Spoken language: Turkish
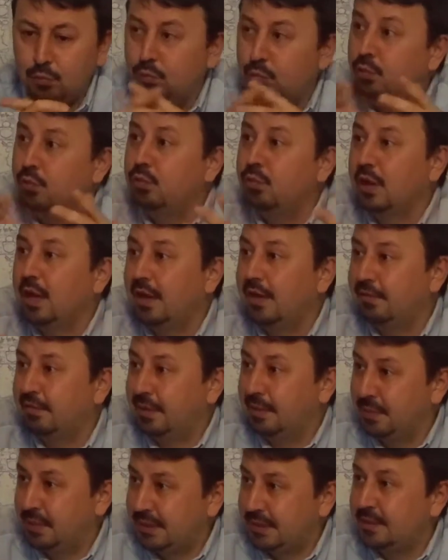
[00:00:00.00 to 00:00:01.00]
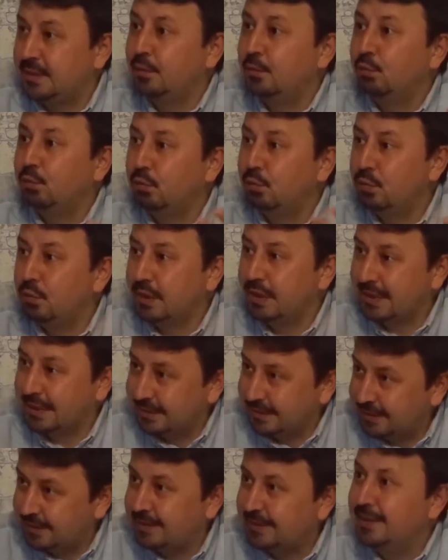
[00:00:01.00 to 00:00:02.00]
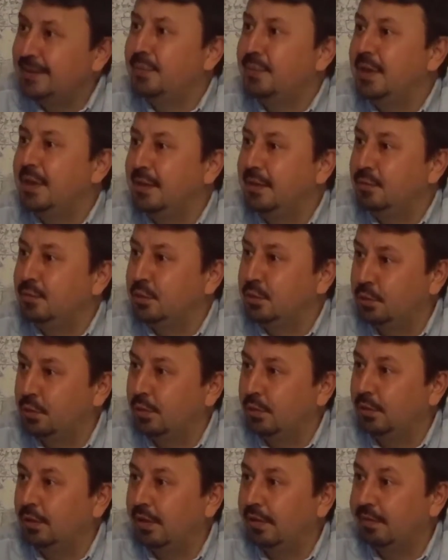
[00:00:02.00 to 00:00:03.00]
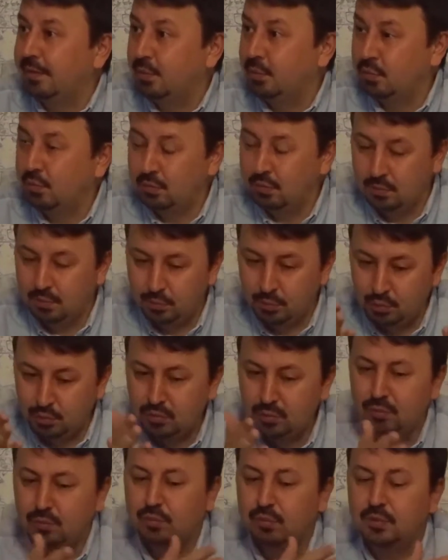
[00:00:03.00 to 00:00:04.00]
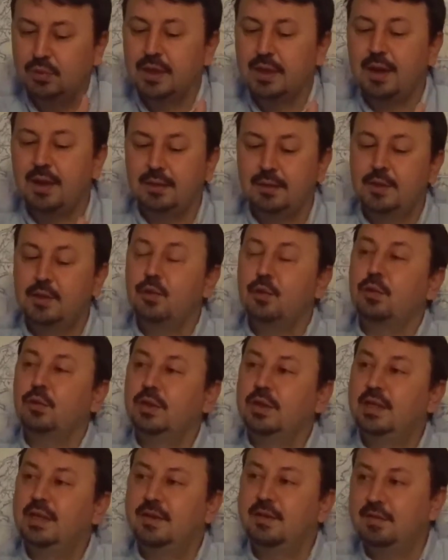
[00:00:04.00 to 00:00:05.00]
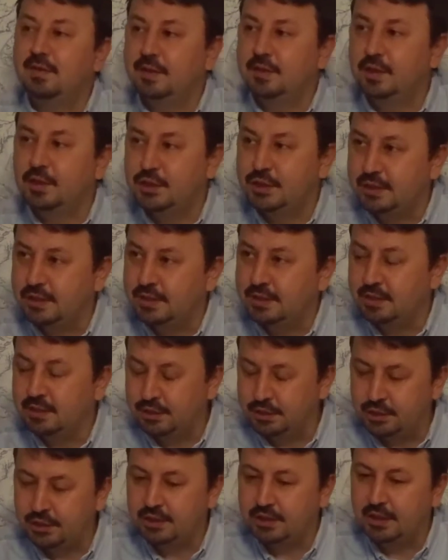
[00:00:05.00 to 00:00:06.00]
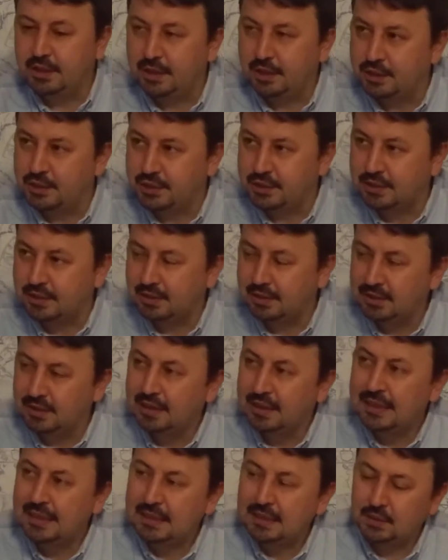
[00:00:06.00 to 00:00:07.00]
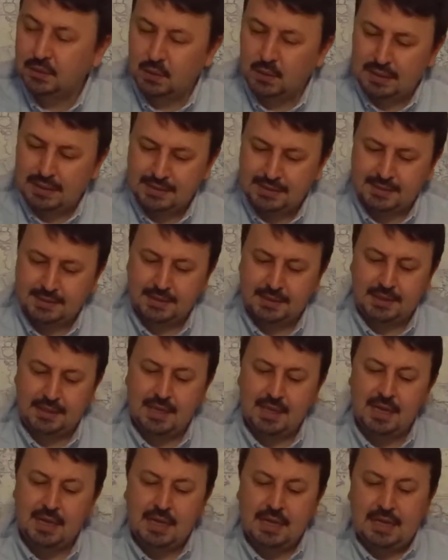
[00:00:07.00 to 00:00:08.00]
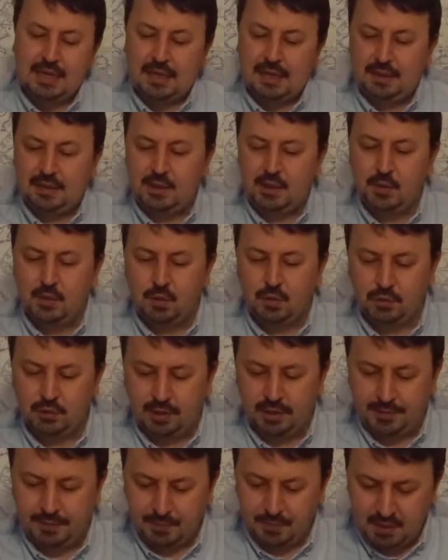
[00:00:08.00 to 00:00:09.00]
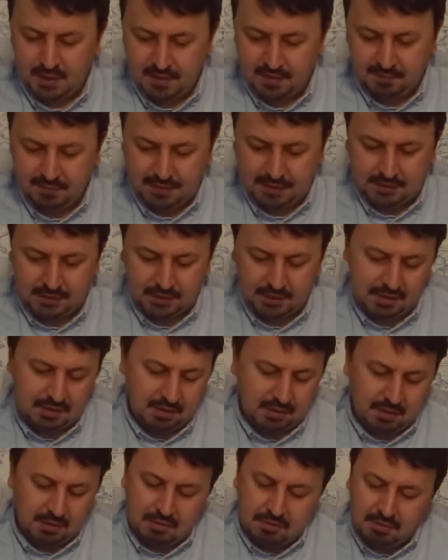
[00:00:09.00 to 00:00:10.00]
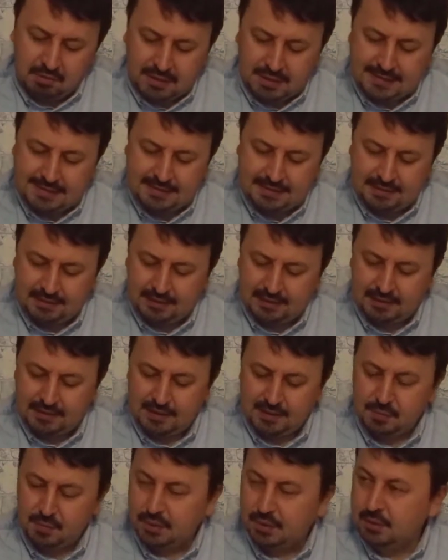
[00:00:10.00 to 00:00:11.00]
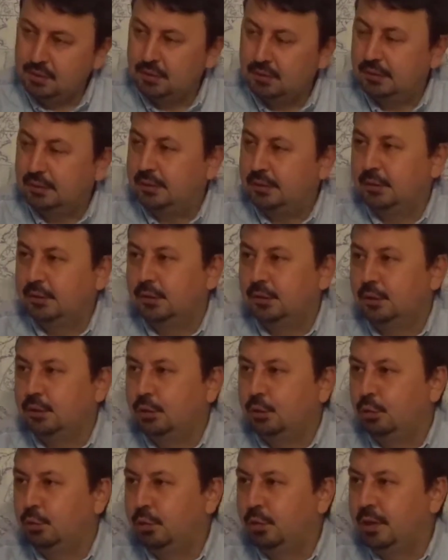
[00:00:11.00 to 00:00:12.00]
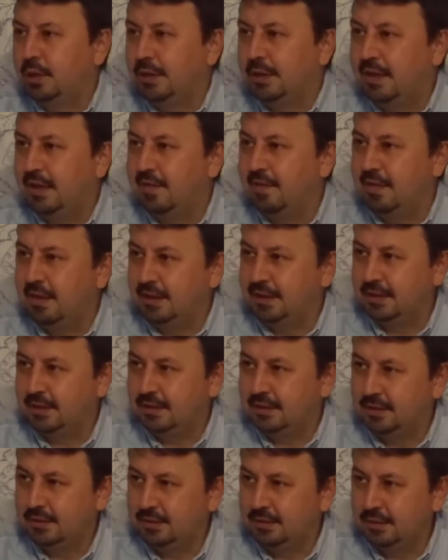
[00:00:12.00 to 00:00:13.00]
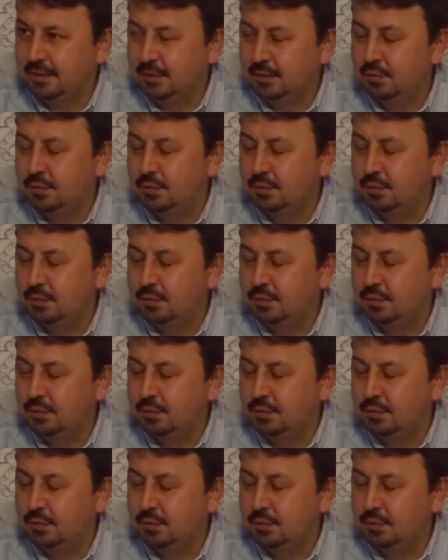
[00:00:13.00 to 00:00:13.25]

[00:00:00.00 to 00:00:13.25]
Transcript: Uygur alfabesini, Uygur yazısını benimsiyorlar ve bu bütün bunlar Altın Orda devleti içinde geçerli. Dolayısıyla Altın Orda devleti kesinlikle bir e, Türk devletidir.